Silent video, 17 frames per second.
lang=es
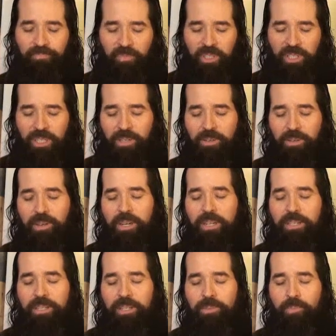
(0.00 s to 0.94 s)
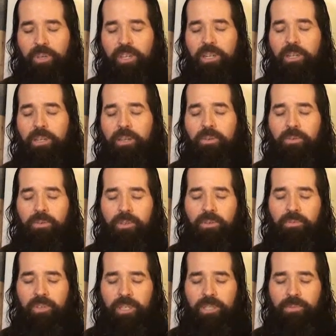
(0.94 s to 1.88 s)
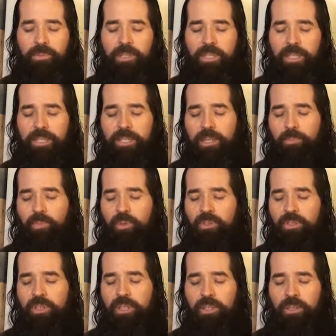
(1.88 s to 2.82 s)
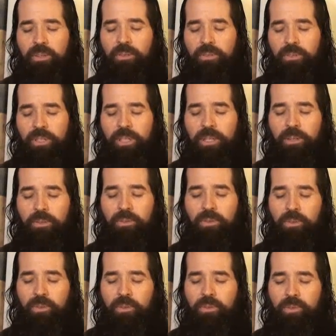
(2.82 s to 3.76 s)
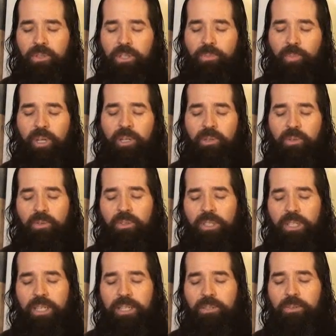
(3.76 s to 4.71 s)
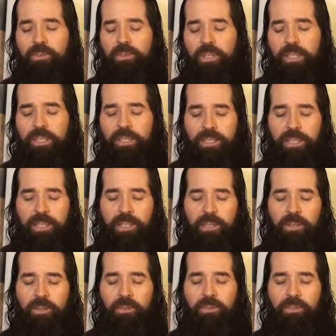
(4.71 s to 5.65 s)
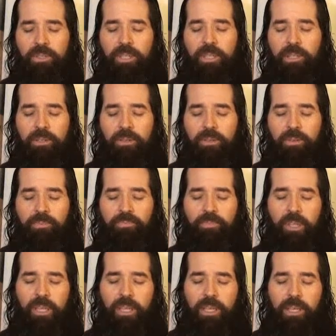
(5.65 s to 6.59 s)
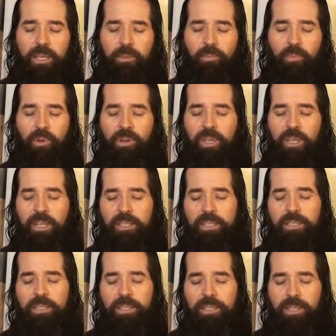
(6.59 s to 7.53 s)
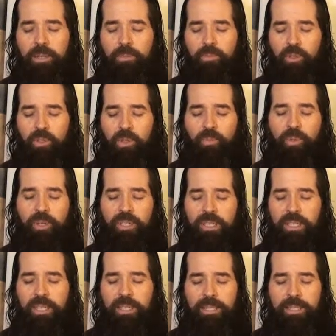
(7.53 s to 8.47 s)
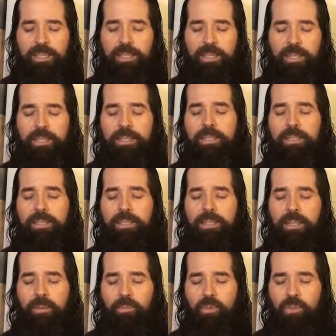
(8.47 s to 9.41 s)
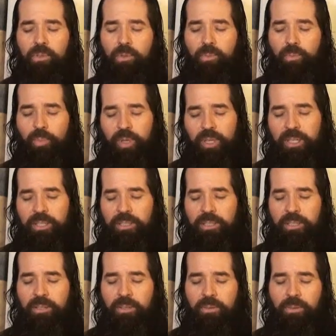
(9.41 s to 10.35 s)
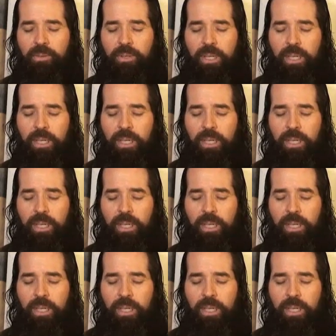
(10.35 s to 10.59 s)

Señor, gracias Padre otra vez por este tiempo, Señor. Llénanos con tu Espíritu Santo. Enséñanos, Señor. Porque necesitamos tu presencia, necesitamos tu paz, Señor.